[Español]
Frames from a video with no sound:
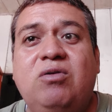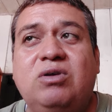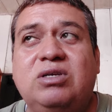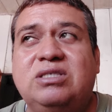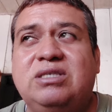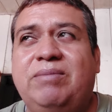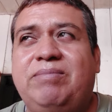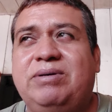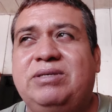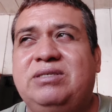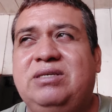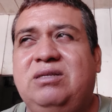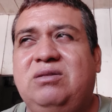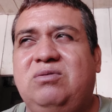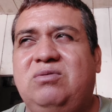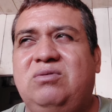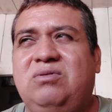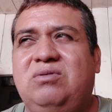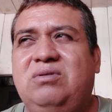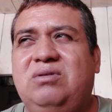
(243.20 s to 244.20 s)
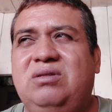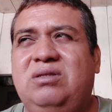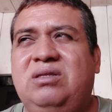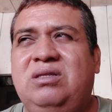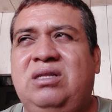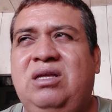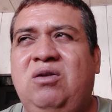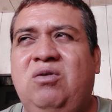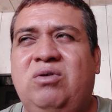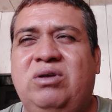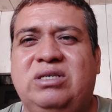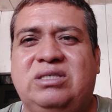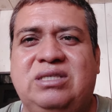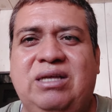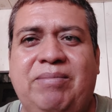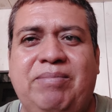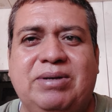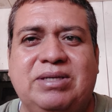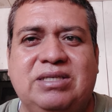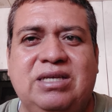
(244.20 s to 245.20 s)
lo que está pasando, de lo que
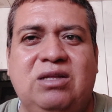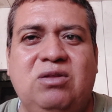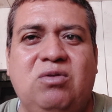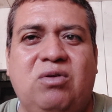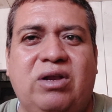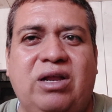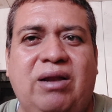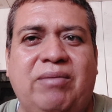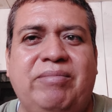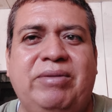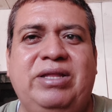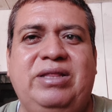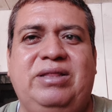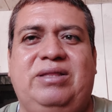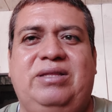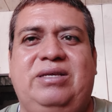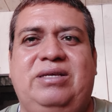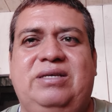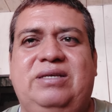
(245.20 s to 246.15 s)
está pasando realmente.